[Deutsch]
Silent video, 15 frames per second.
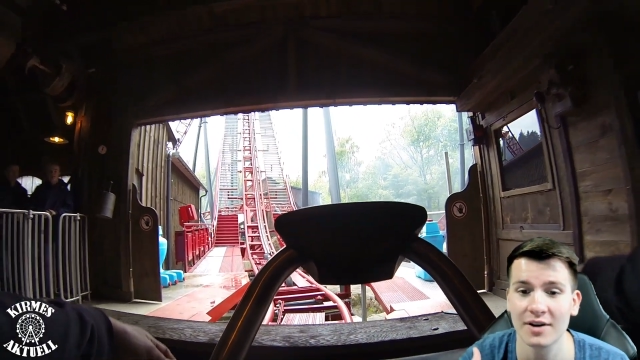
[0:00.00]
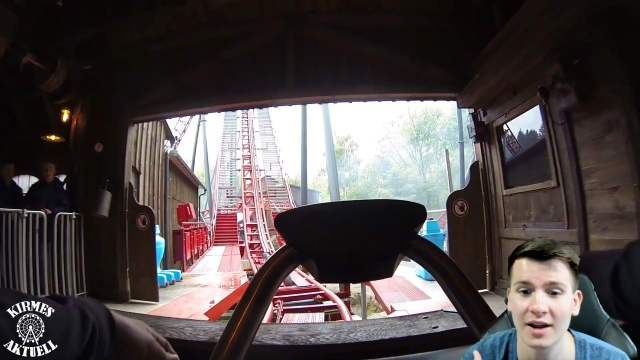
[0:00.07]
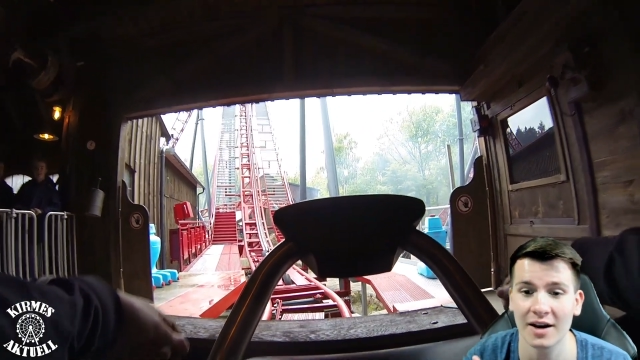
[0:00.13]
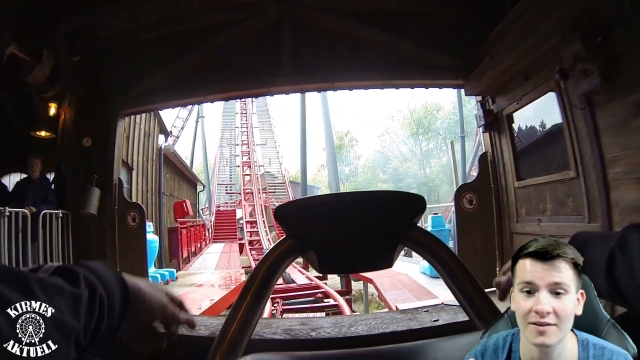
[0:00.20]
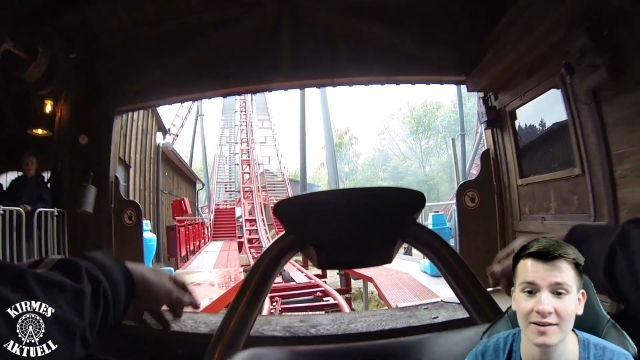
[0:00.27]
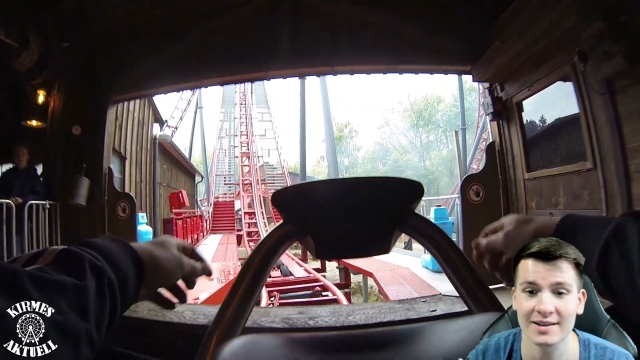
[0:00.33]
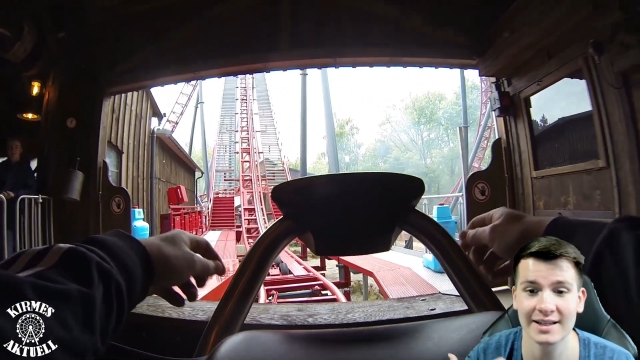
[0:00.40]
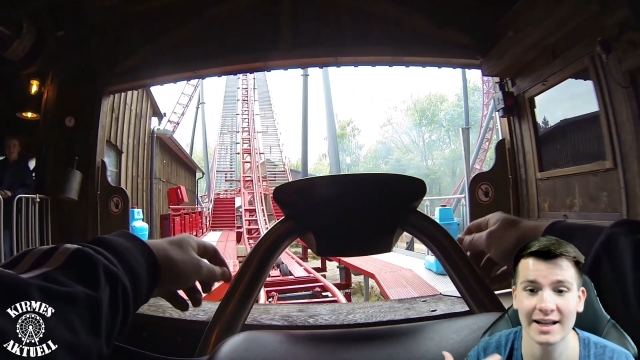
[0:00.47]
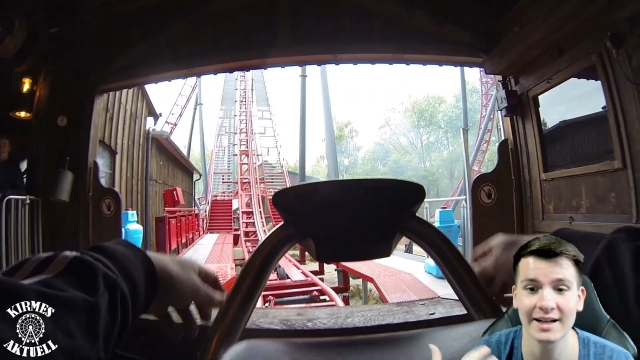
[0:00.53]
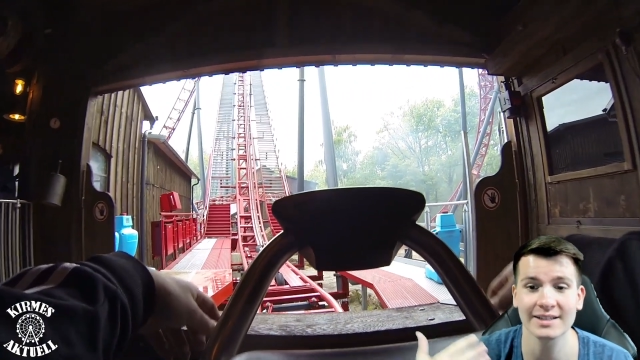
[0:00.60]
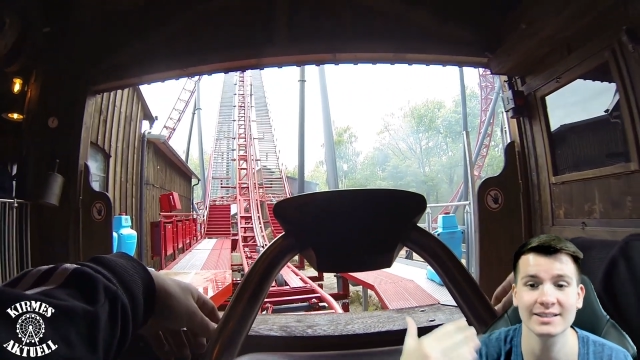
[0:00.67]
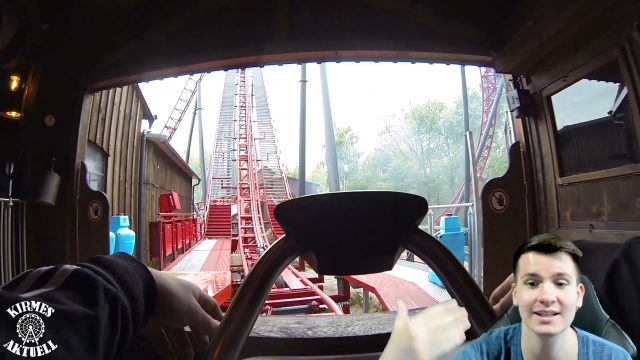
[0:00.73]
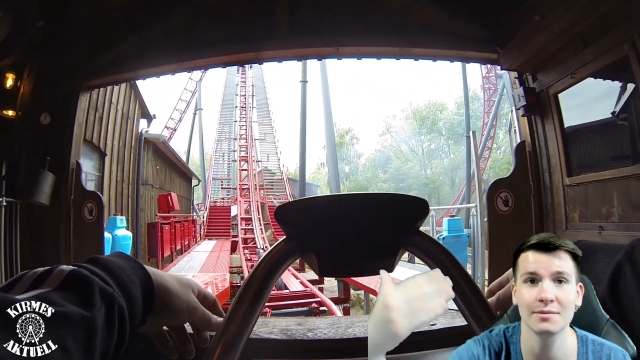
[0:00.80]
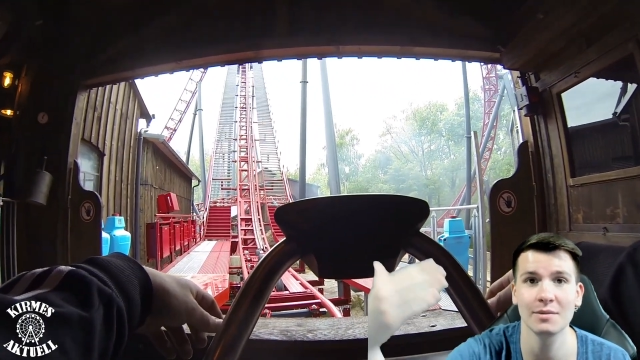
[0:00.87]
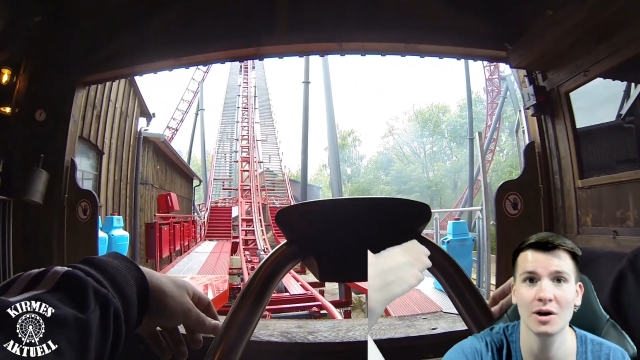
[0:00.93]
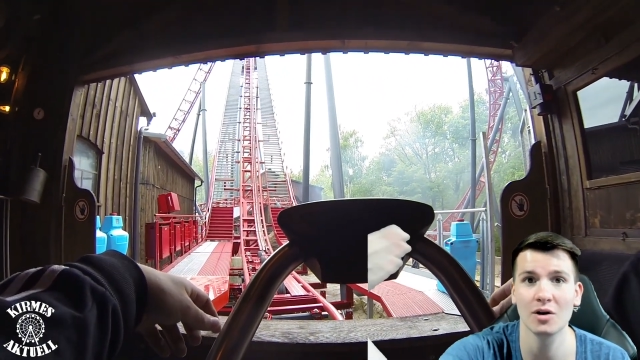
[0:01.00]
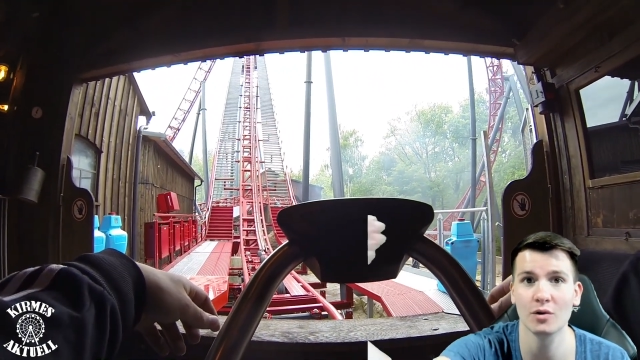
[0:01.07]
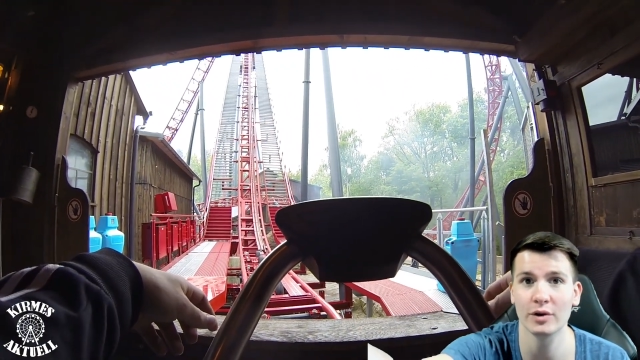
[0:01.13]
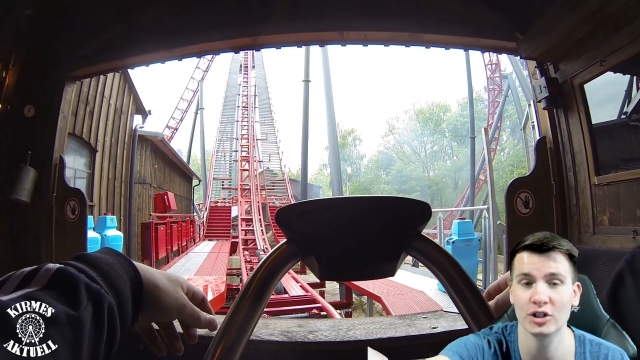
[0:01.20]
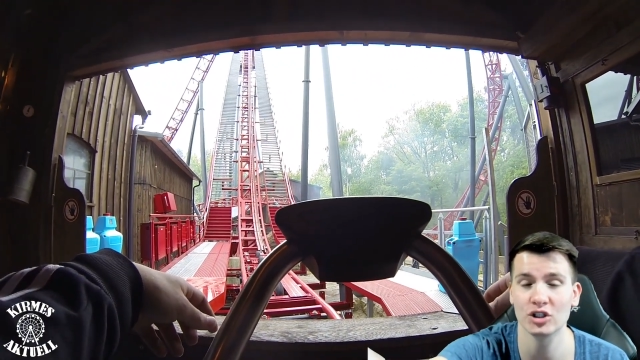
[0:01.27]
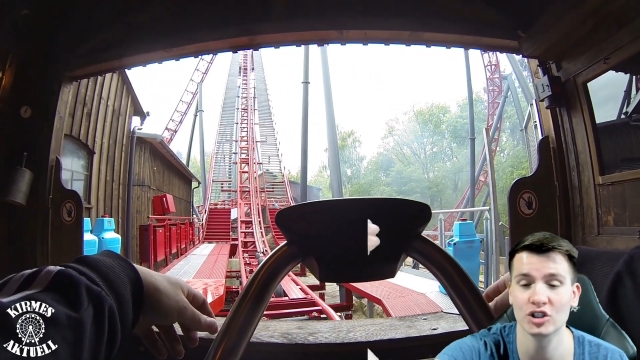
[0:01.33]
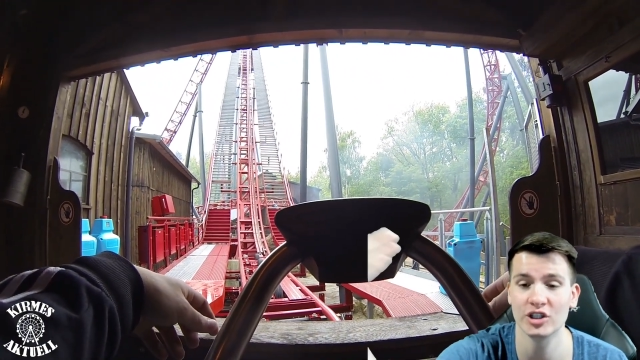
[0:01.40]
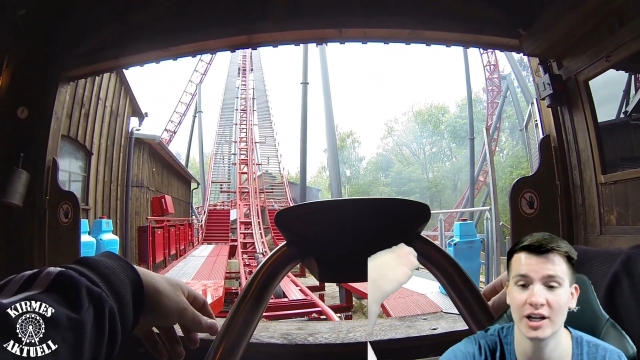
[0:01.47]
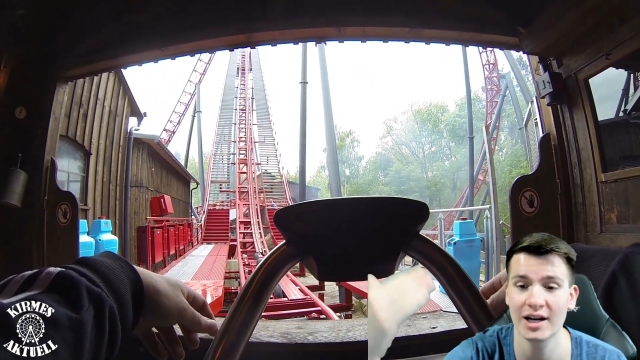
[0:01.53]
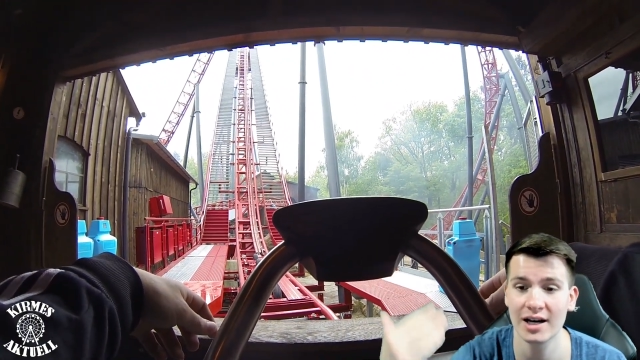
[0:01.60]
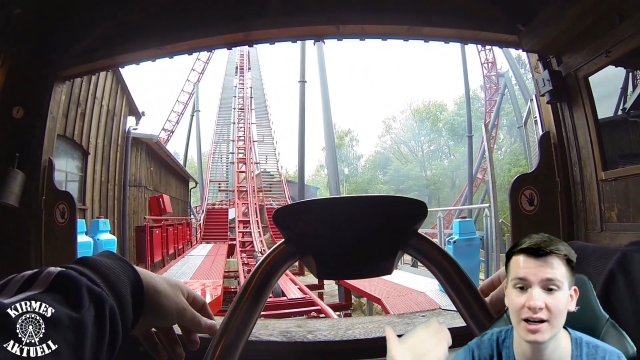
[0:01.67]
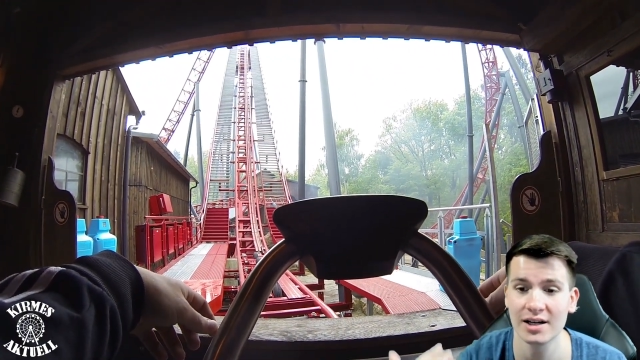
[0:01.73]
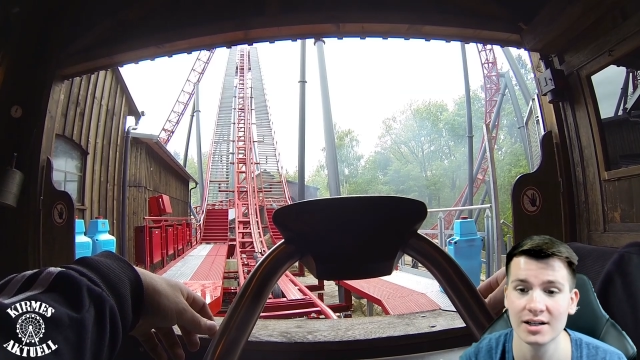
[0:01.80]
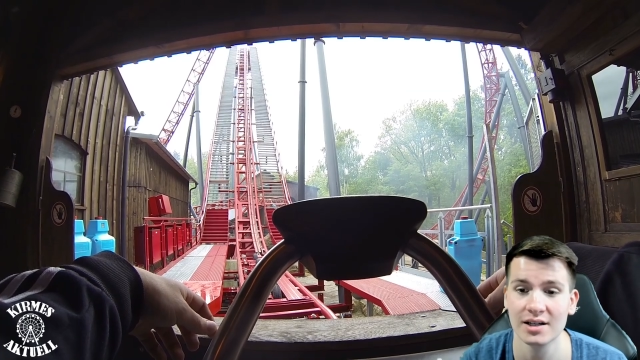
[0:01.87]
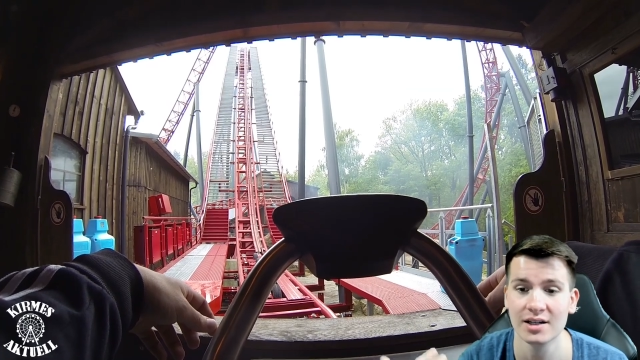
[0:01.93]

etwas langsamer oder schneller